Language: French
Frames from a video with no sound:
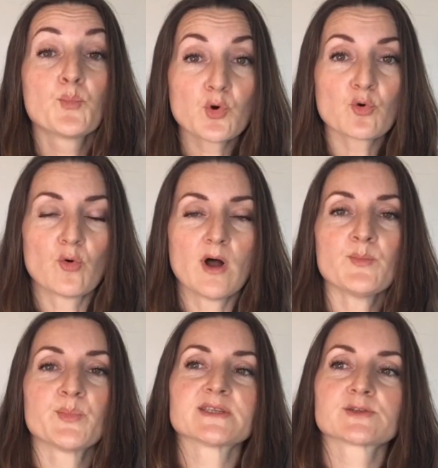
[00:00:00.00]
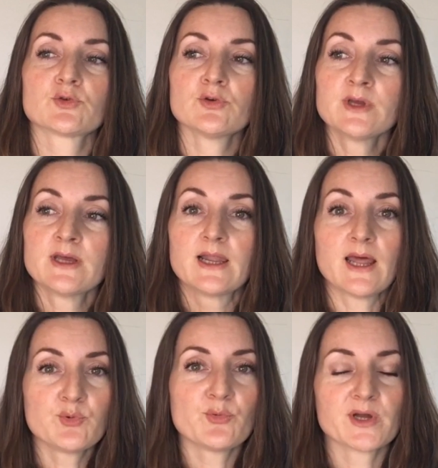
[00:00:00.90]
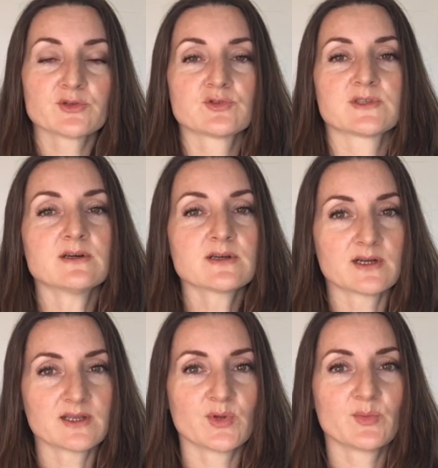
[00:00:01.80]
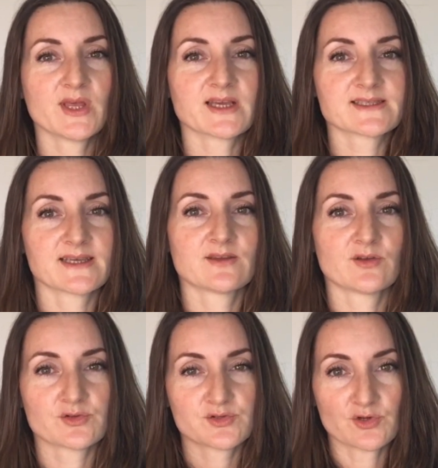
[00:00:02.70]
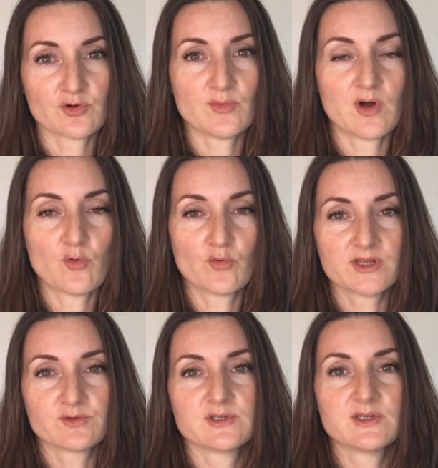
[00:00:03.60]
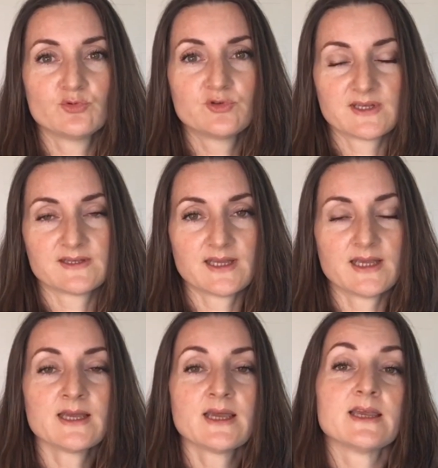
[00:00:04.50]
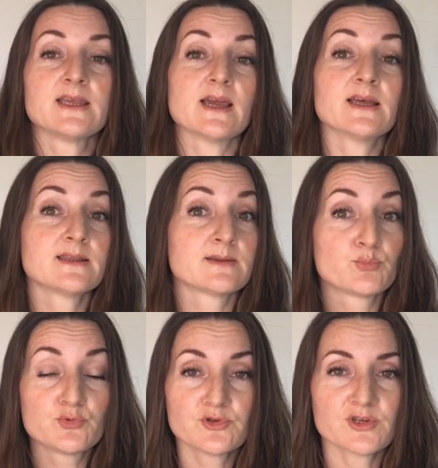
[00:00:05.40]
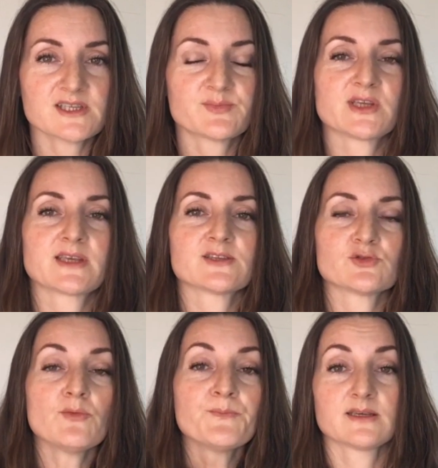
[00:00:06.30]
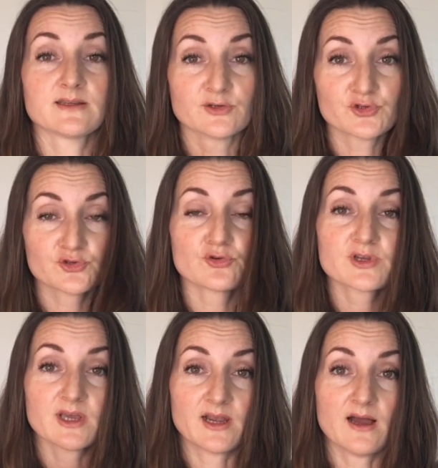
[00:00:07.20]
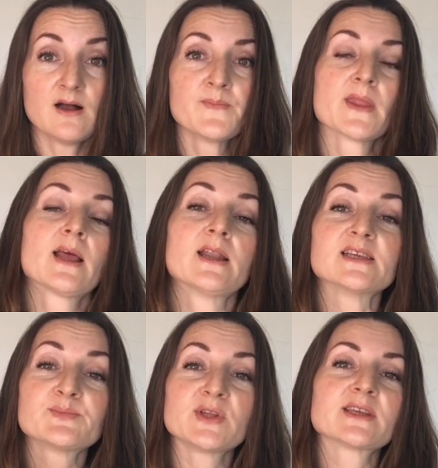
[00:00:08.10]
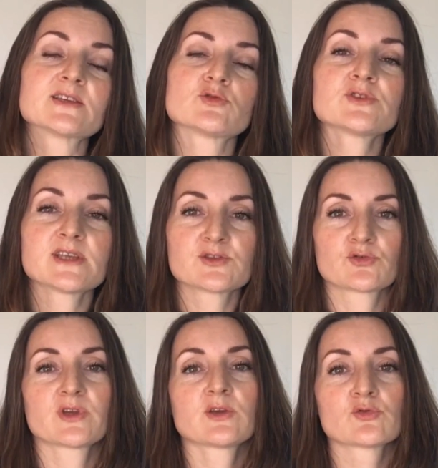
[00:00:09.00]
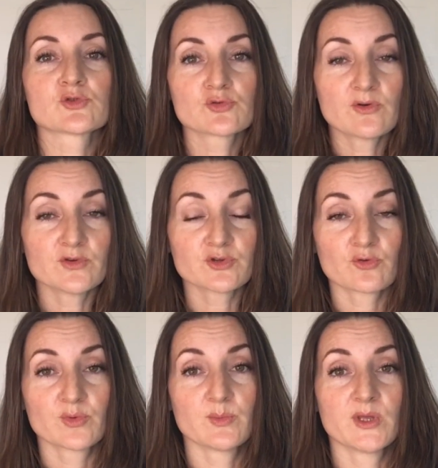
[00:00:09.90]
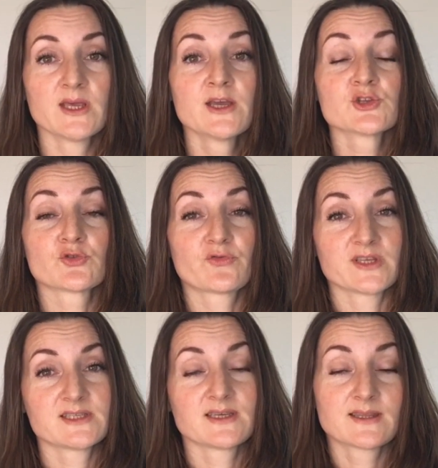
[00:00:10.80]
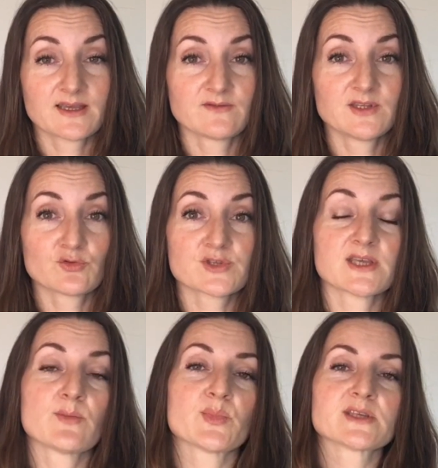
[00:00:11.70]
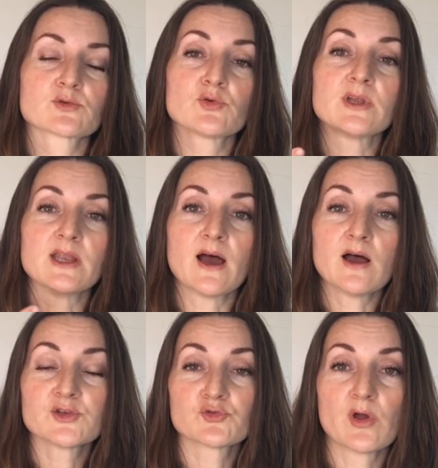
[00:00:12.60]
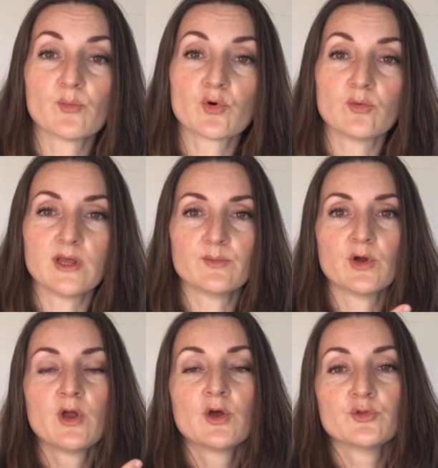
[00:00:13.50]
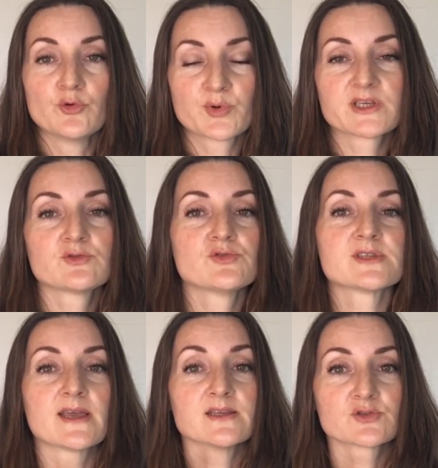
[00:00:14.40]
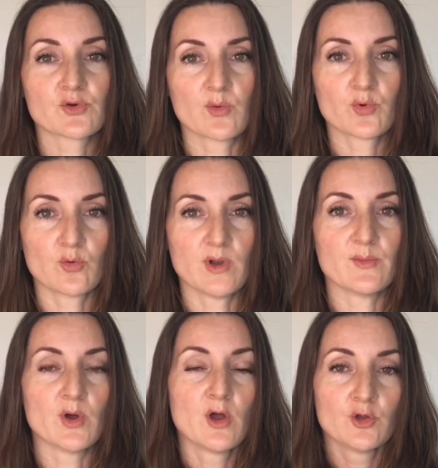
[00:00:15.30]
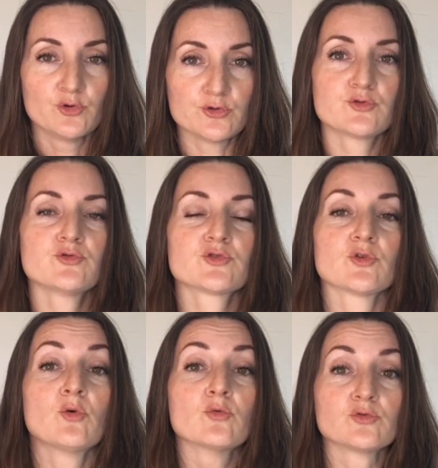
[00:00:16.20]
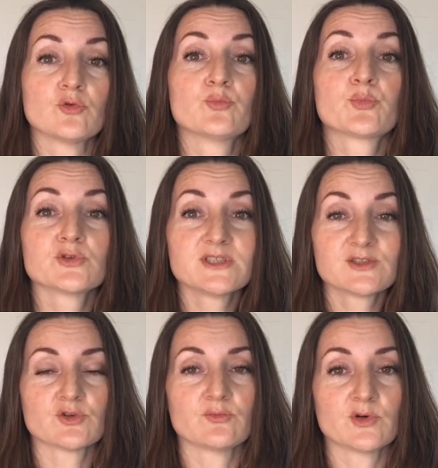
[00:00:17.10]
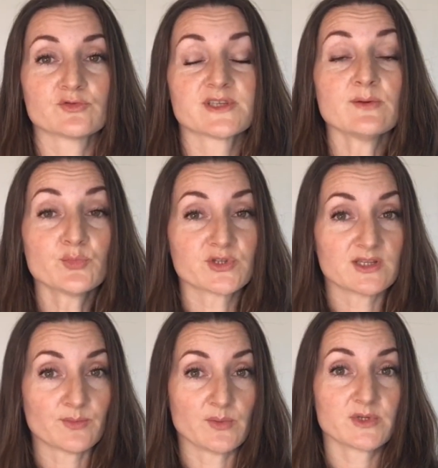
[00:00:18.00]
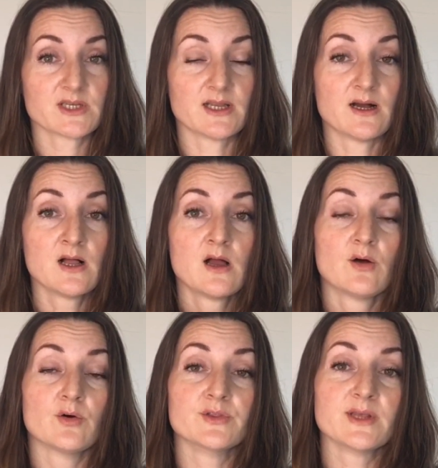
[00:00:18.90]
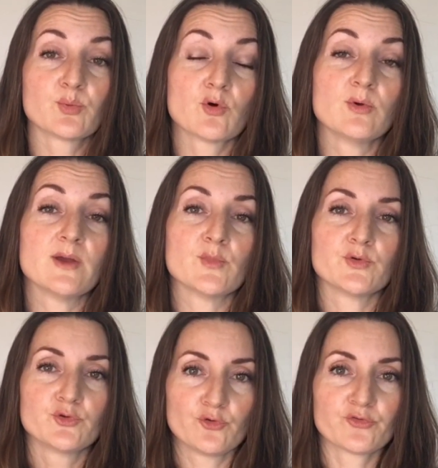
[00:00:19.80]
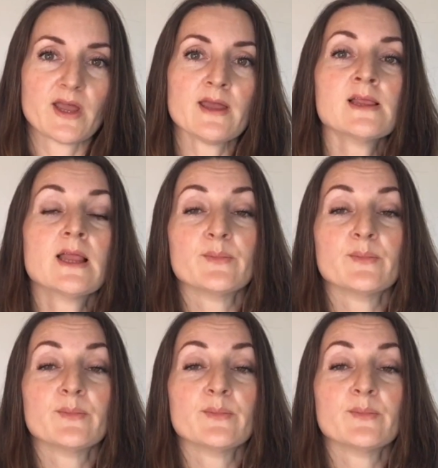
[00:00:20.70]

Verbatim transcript: Pourquoi Parce que la plupart du temps, quand les bébés accèdent seulement au lait de début de tétée, il y a plusieurs explications. Et dans ce cas-là, l'explication, ça serait que soit votre bébé se fatigue très vite au sein parce qu'il a soit un problème de prise du sein, soit un problème de succion ou de positionnement au sein, peut-être même qu'il a euh, des problèmes de frein.